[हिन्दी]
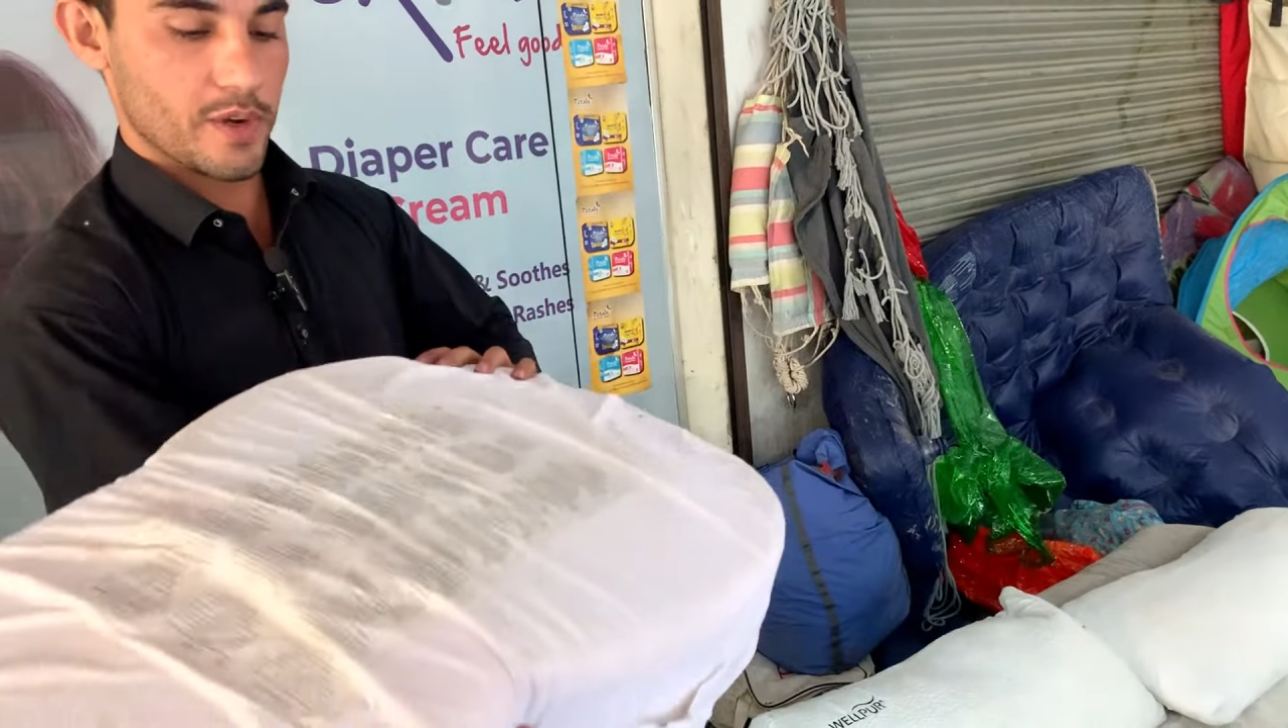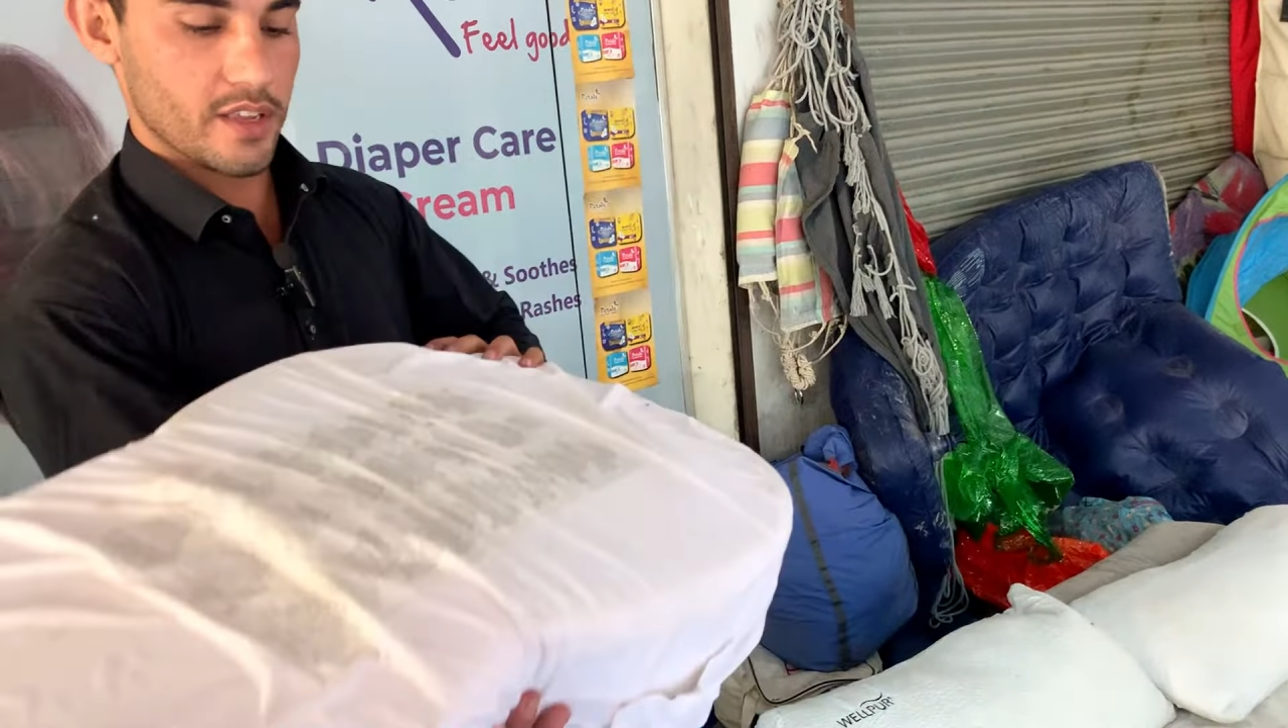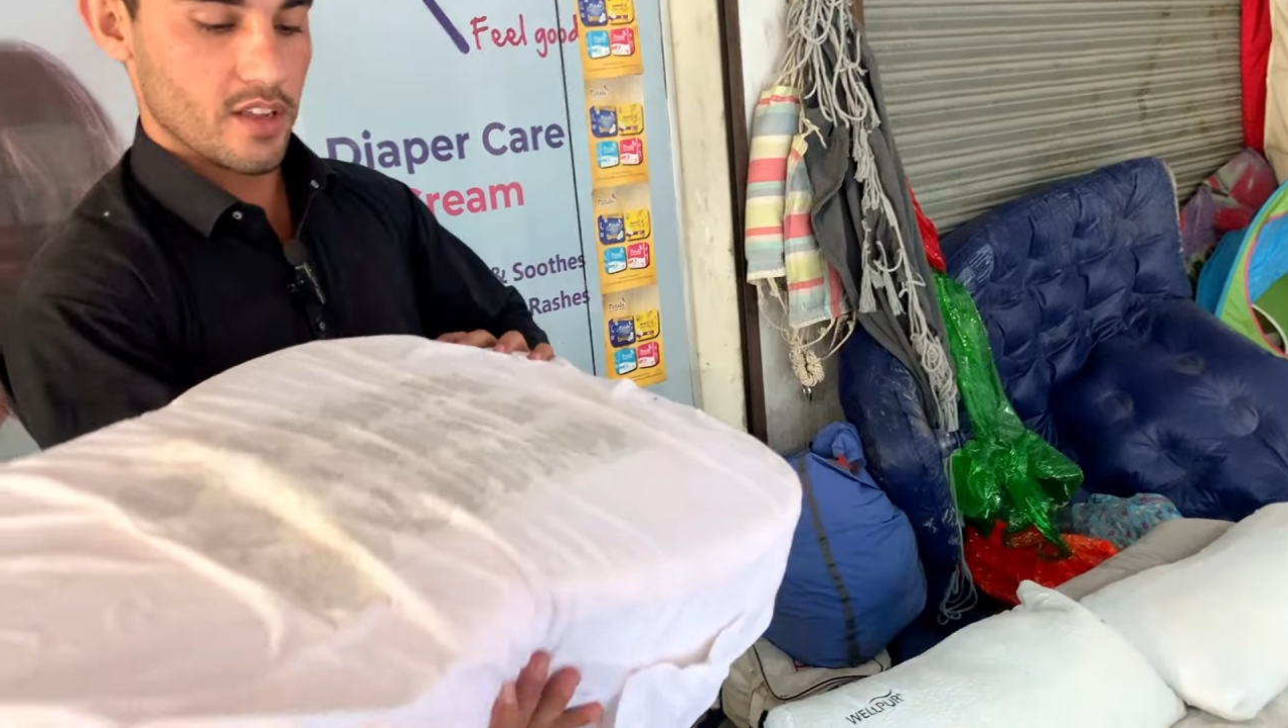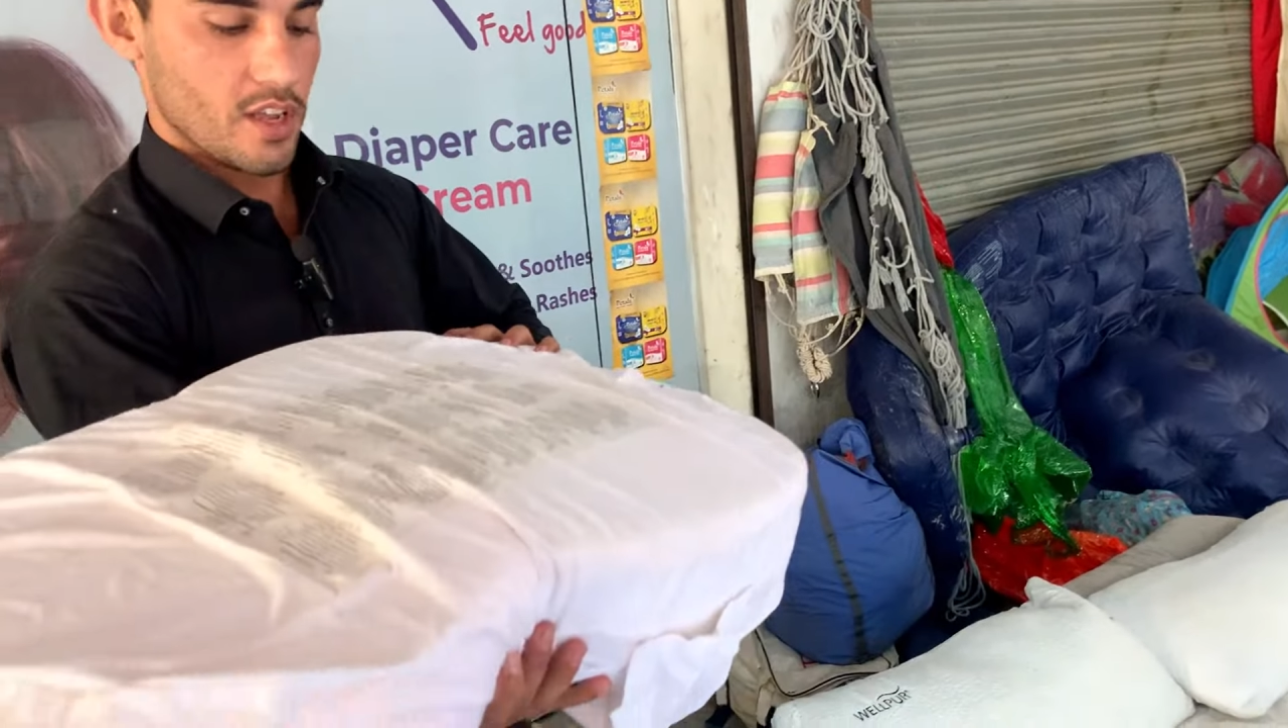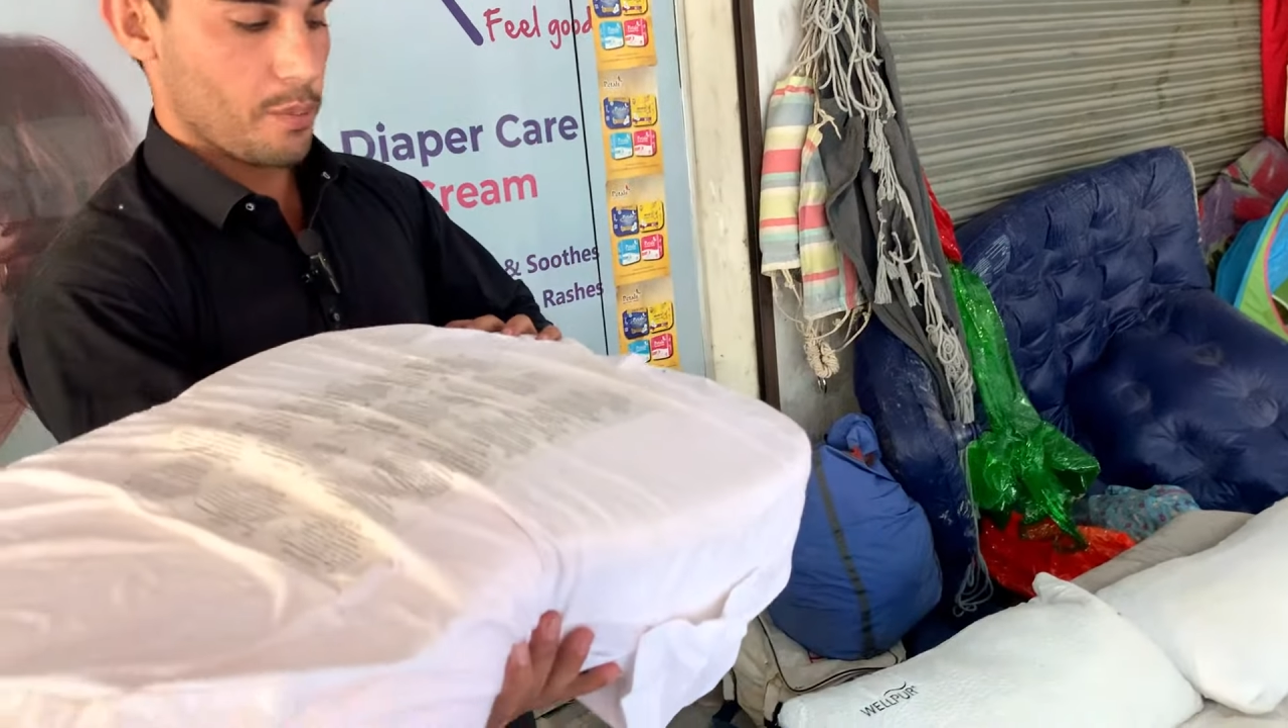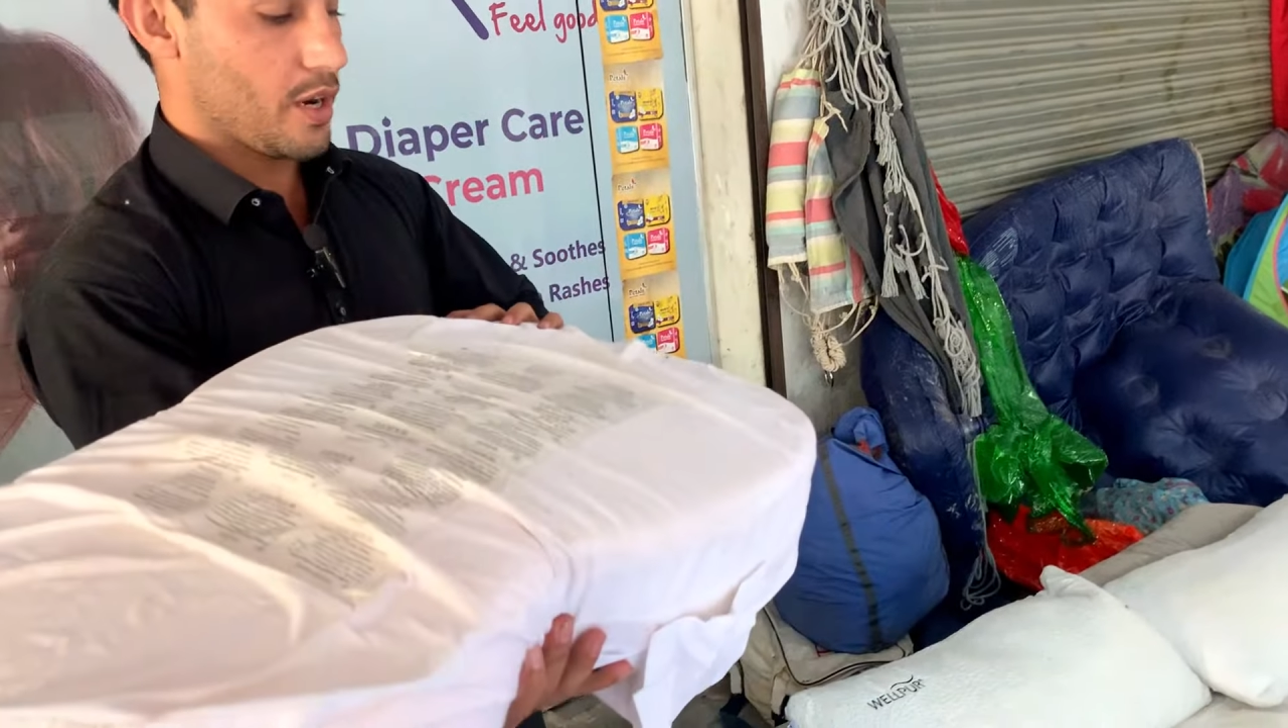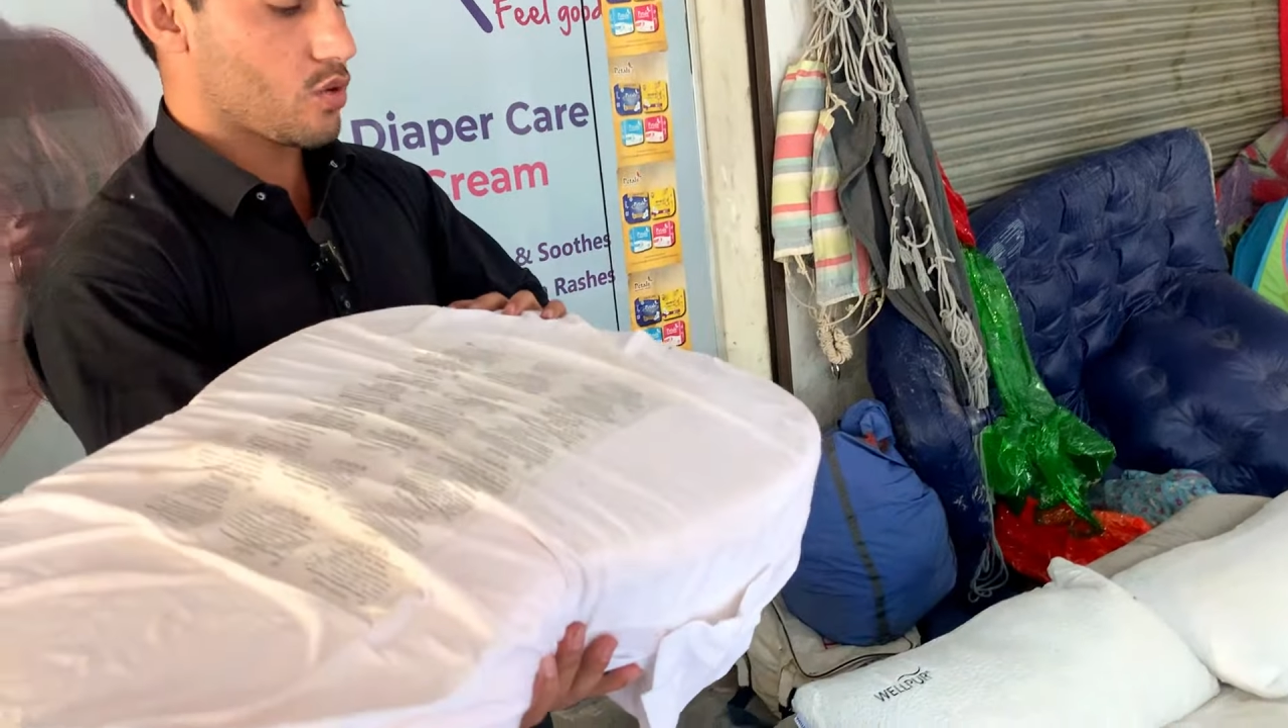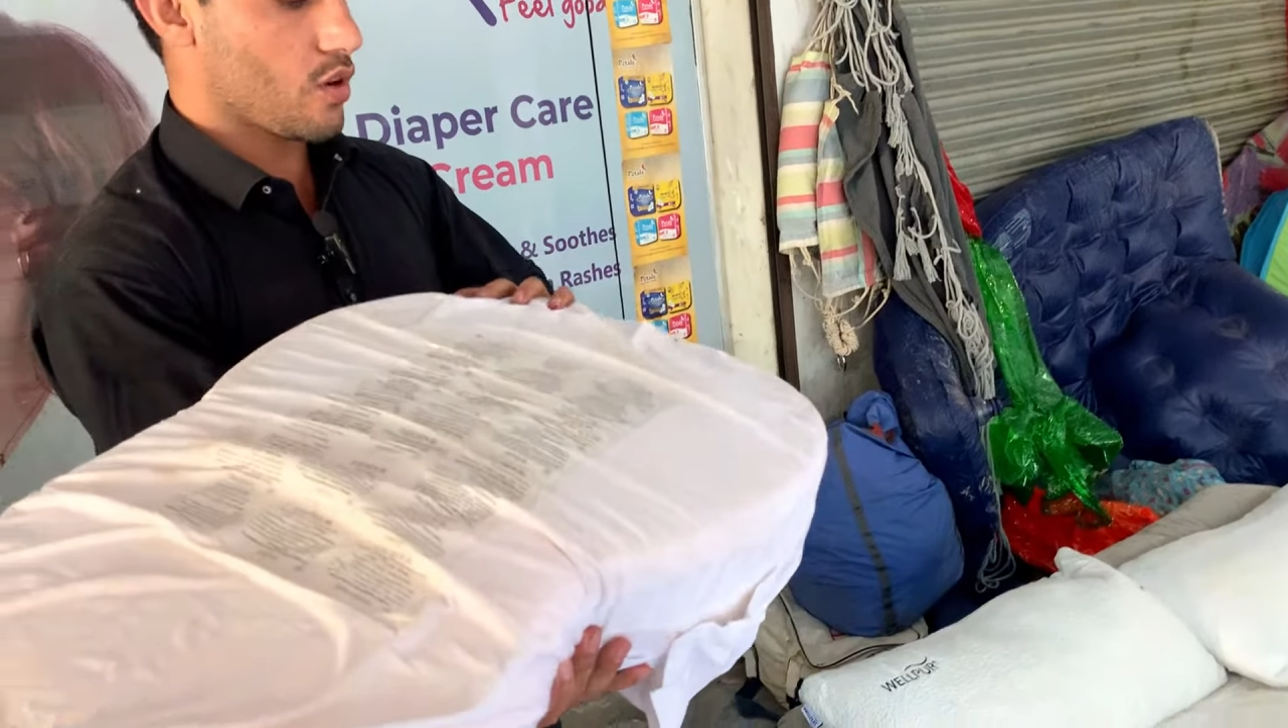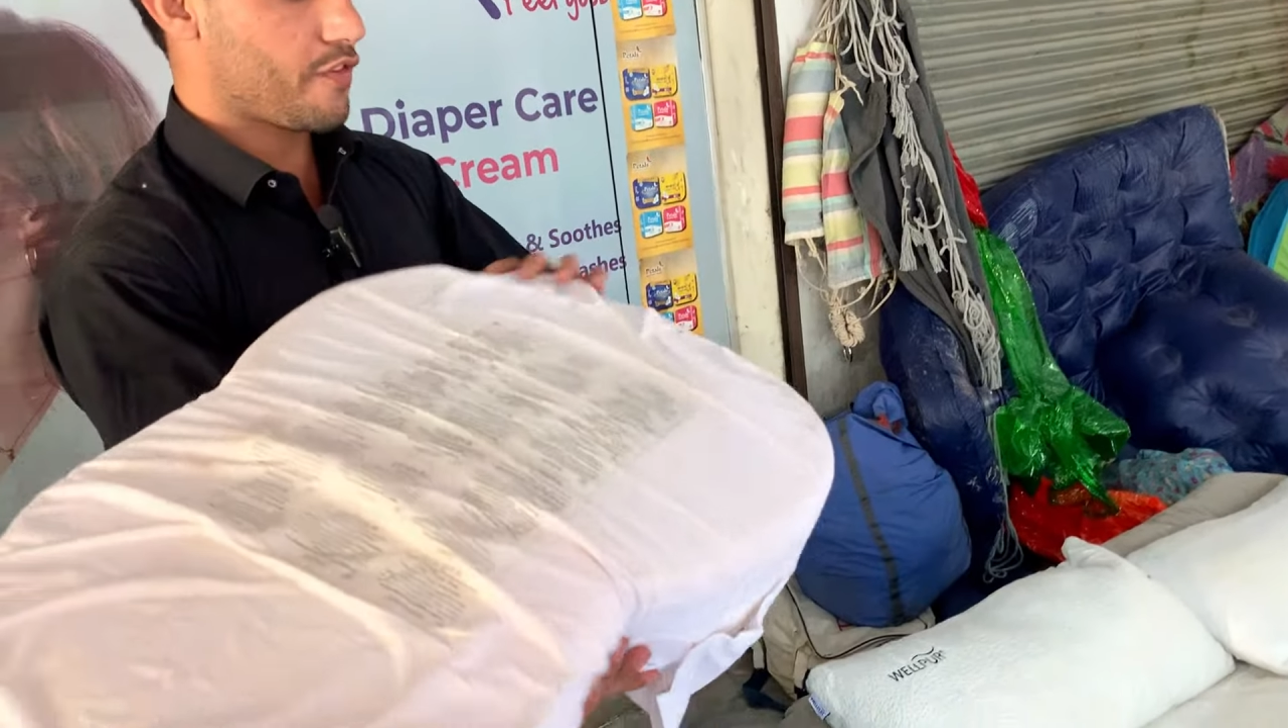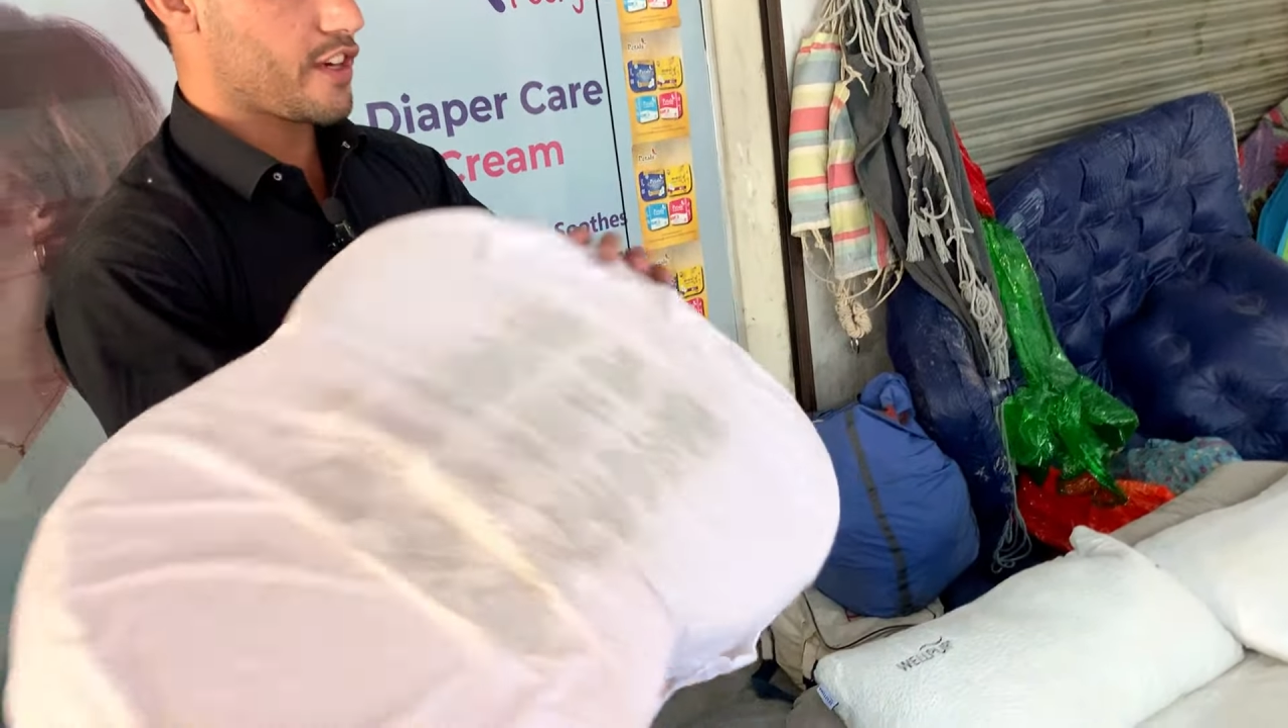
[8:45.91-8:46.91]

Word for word: भाई बिल्कुल